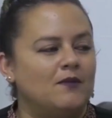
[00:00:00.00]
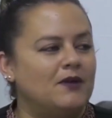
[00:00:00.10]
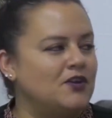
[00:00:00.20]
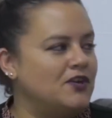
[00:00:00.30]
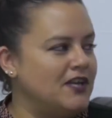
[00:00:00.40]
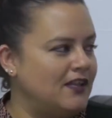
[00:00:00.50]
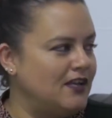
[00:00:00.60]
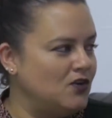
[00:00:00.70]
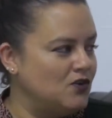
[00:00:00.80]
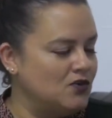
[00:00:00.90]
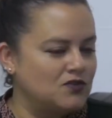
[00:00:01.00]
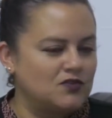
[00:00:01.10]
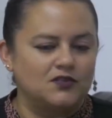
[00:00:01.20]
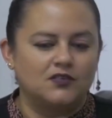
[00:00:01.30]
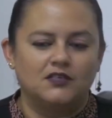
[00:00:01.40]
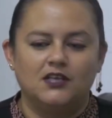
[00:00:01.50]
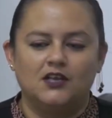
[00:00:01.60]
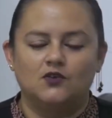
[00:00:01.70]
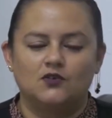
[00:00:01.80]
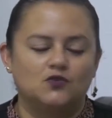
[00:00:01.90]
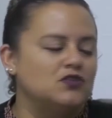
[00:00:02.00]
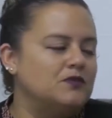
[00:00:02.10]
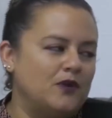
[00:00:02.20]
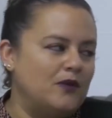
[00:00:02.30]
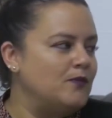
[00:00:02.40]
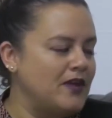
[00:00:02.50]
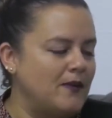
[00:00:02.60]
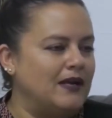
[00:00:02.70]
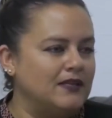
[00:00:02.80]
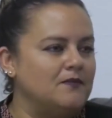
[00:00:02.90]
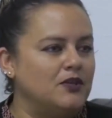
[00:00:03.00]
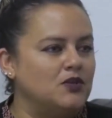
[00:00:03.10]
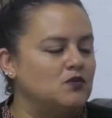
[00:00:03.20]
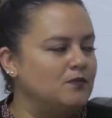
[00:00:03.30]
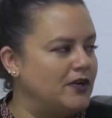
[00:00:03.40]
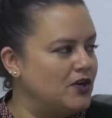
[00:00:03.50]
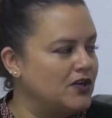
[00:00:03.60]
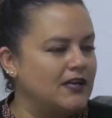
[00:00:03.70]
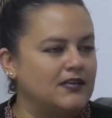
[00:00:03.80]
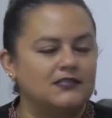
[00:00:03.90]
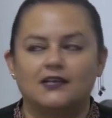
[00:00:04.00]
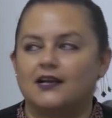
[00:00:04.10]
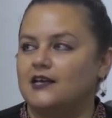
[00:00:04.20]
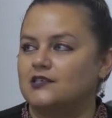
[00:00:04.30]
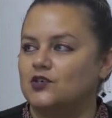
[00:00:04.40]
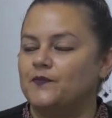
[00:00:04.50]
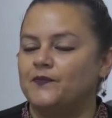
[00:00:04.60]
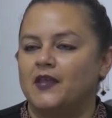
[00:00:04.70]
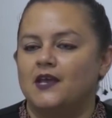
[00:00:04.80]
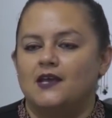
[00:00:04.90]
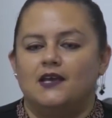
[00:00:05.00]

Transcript: como la mayoría de los, de los bueno, voy a hablar del medio superior, que en este caso,